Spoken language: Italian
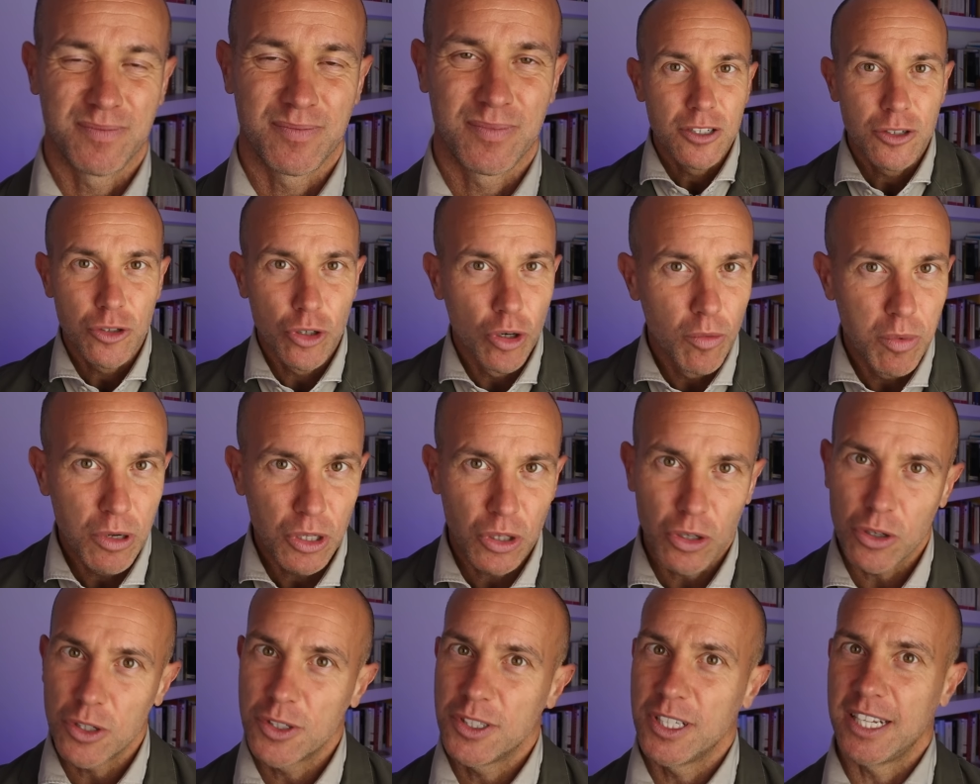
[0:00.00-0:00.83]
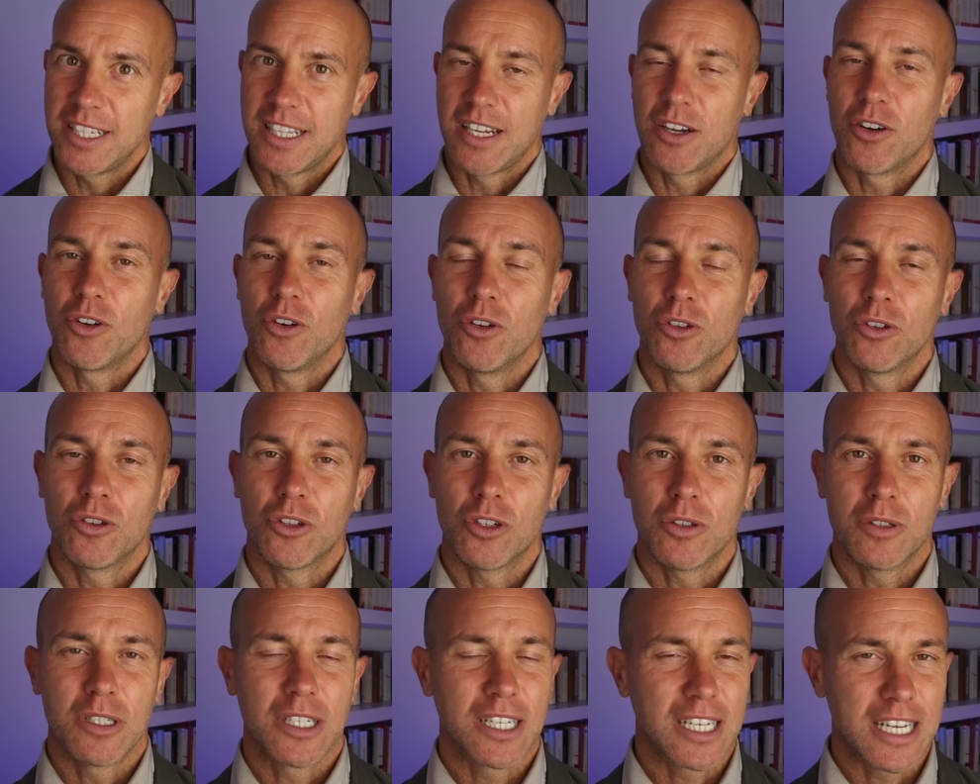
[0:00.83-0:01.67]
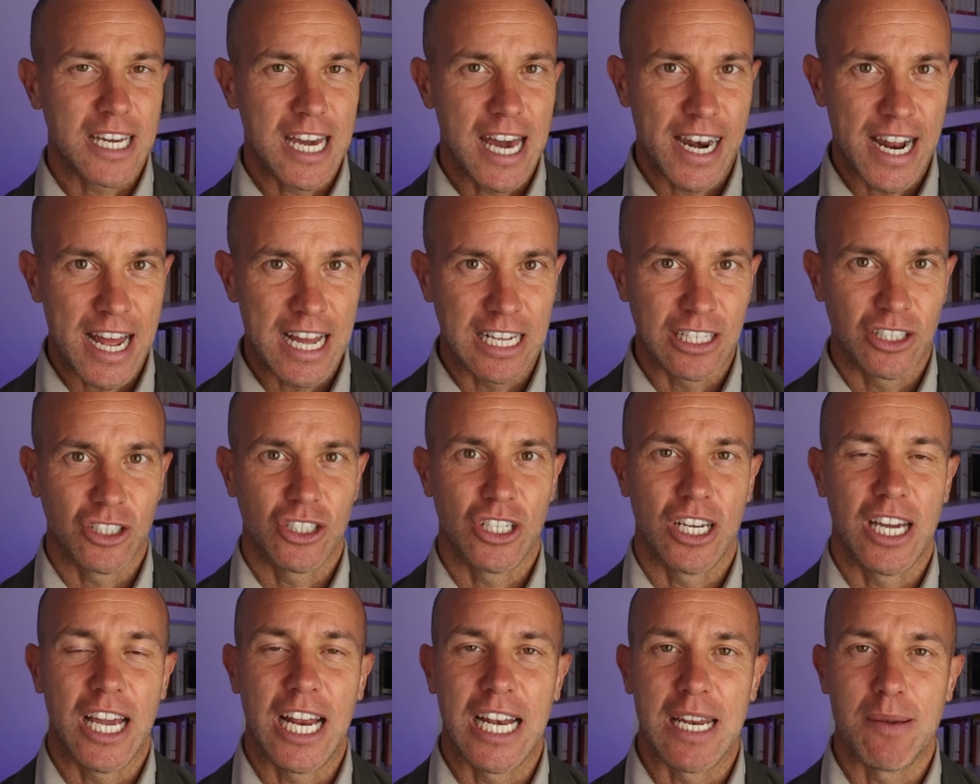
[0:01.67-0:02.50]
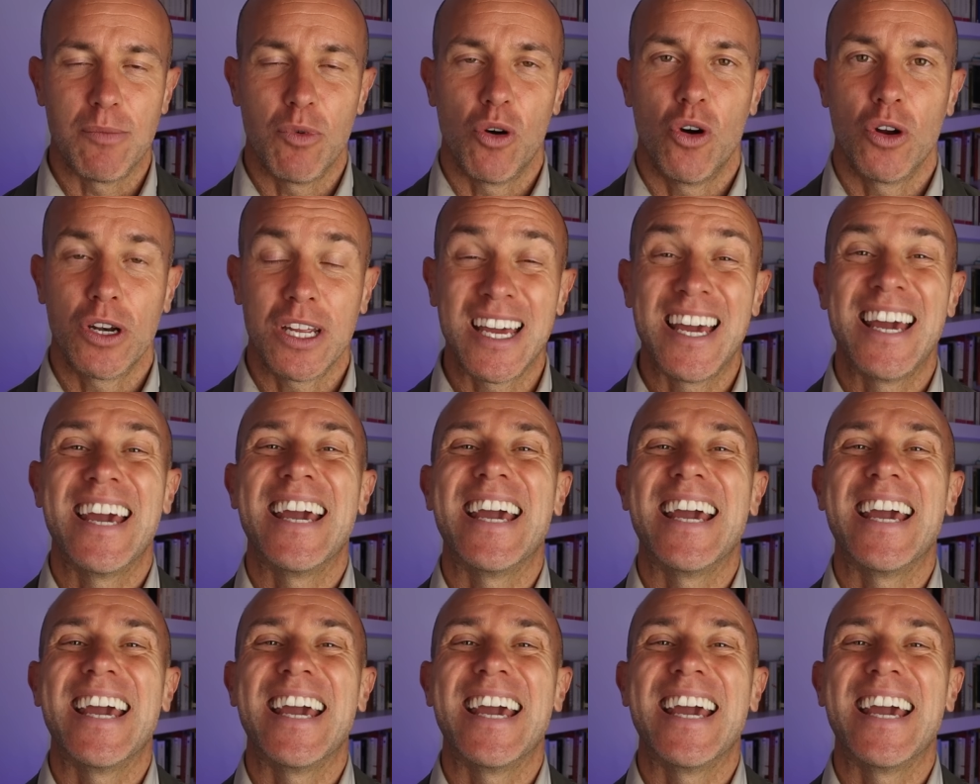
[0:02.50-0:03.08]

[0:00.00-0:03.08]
Subito si rese conto che arance e limoni